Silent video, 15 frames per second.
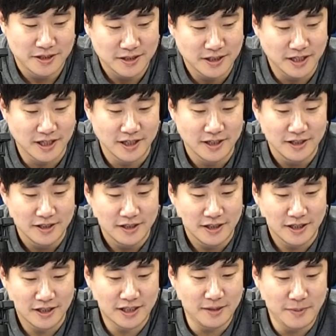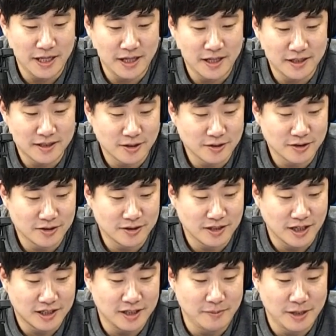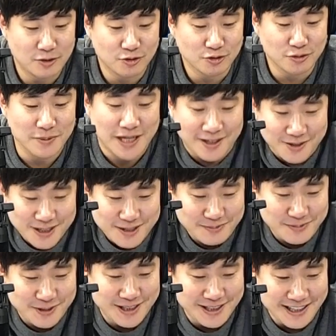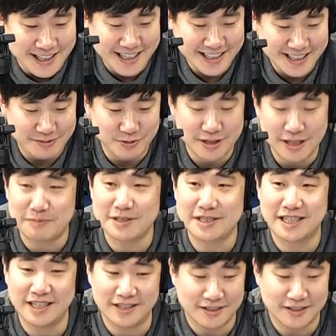네. 아, 김해 청년 아, 김해 쭈꾸미라고 하신 분있데 기분 아, 나쁘신가요? 맞